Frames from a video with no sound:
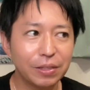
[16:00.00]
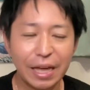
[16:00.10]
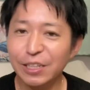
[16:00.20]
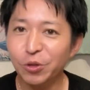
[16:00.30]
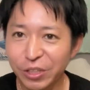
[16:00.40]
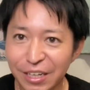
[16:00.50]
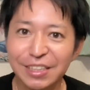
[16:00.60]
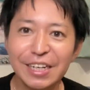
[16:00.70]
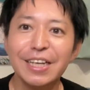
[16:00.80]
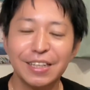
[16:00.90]
あ、他人と比較
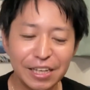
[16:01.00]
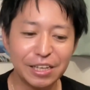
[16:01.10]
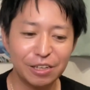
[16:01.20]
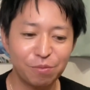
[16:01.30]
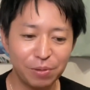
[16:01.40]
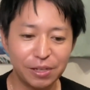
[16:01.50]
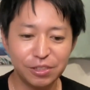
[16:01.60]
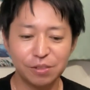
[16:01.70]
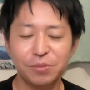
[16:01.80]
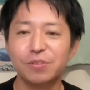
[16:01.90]
しないで、まあ、
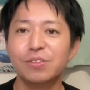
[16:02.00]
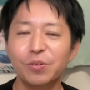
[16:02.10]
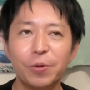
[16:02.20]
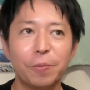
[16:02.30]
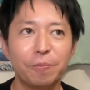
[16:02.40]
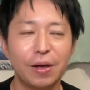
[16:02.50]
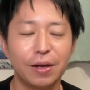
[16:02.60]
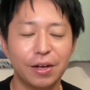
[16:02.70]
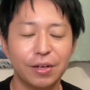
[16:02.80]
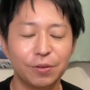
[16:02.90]
自分の
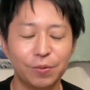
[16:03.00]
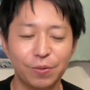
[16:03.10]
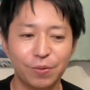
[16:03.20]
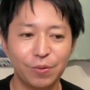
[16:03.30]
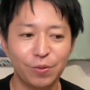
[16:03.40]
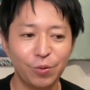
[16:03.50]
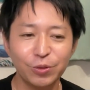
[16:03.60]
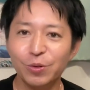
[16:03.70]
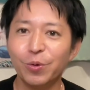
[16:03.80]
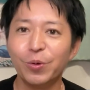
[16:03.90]
あのー、本
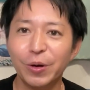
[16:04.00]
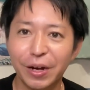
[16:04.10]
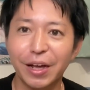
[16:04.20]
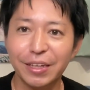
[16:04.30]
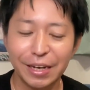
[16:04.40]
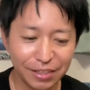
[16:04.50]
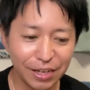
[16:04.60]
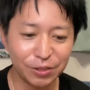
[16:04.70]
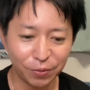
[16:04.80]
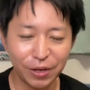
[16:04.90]
当に心からやり
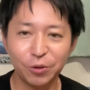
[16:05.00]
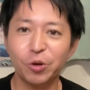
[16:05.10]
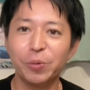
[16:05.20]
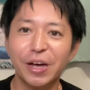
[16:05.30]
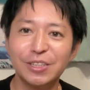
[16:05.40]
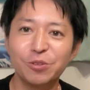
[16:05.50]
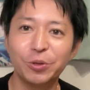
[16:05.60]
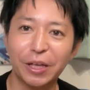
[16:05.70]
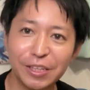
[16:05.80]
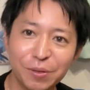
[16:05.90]
たいとか喜び感じるこ
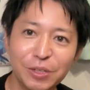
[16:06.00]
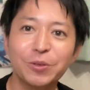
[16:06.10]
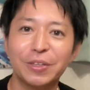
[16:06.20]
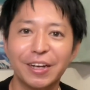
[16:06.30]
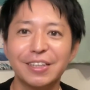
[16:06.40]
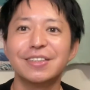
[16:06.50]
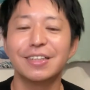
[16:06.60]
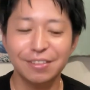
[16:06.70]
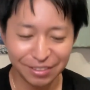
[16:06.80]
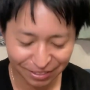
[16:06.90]
とをやっていきましょうって話に
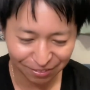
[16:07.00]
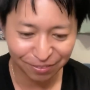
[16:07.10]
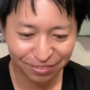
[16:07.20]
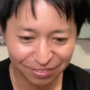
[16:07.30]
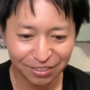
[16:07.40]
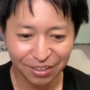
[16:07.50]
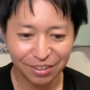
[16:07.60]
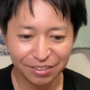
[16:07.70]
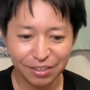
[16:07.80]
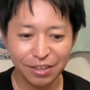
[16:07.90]
なるんですよ。
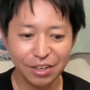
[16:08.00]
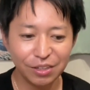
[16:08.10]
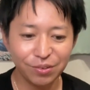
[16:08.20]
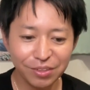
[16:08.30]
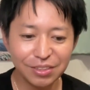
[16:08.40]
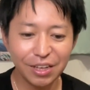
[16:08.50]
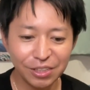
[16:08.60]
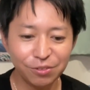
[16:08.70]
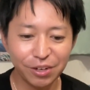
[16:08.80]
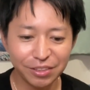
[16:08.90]
でそういう成
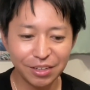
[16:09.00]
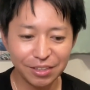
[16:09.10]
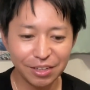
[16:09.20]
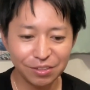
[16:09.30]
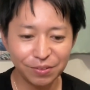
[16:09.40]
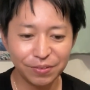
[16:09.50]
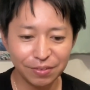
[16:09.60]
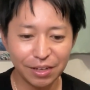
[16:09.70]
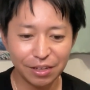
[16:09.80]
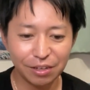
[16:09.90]
長を重ねていくこ
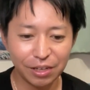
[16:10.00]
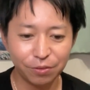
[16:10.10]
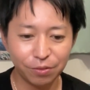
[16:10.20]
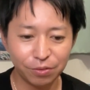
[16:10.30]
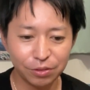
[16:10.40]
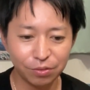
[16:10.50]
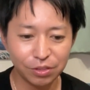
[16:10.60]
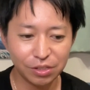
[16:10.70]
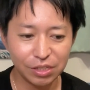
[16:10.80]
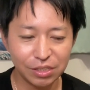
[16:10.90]
とがあのー、その
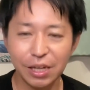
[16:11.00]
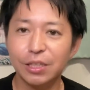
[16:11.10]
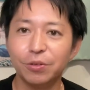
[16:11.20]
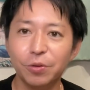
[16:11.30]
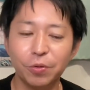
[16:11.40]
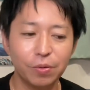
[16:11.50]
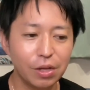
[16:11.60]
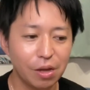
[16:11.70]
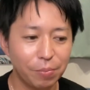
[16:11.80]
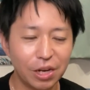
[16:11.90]
次にした後の
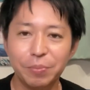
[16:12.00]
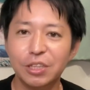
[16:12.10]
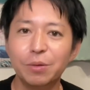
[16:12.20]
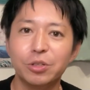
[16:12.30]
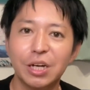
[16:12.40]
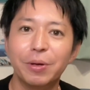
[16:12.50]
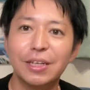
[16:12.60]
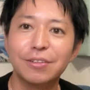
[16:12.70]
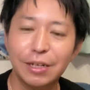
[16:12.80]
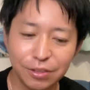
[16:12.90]
学びっていうのを深め
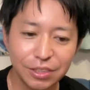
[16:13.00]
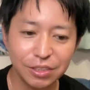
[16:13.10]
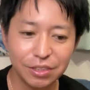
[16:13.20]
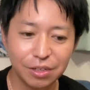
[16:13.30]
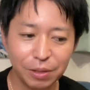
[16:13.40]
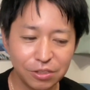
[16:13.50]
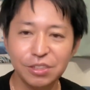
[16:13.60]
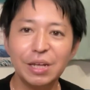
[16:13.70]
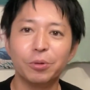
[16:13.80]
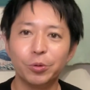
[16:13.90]
てくれるしまあ
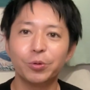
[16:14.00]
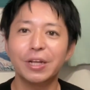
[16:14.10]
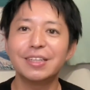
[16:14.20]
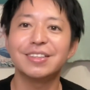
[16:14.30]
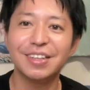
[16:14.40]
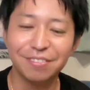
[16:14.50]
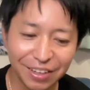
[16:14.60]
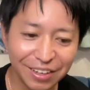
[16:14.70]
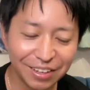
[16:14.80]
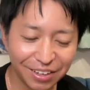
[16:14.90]
次でも同様なんですけど
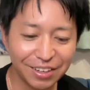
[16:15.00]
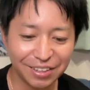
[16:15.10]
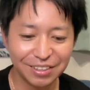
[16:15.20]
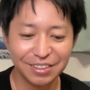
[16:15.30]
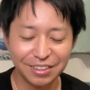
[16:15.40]
ねはい